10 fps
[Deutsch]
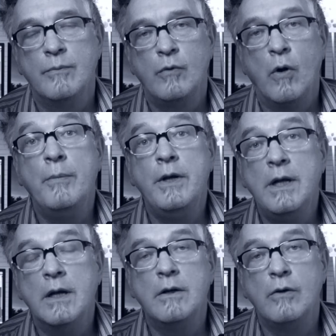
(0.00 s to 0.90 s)

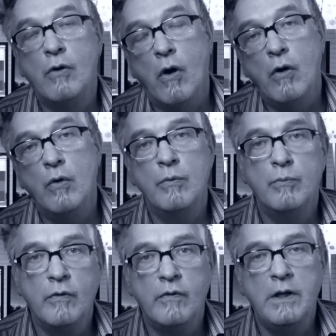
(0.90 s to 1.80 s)
kombinierten Koch- und
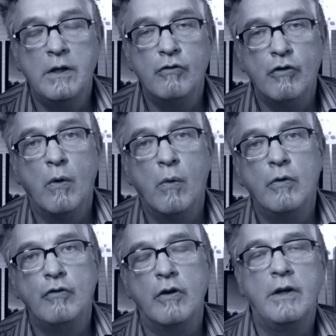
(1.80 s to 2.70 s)

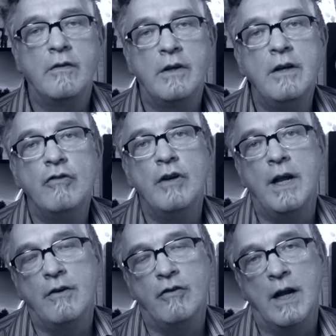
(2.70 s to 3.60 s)
Musikshow Johnny's Kitchen
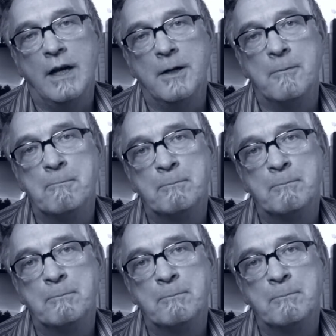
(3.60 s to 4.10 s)
entstanden.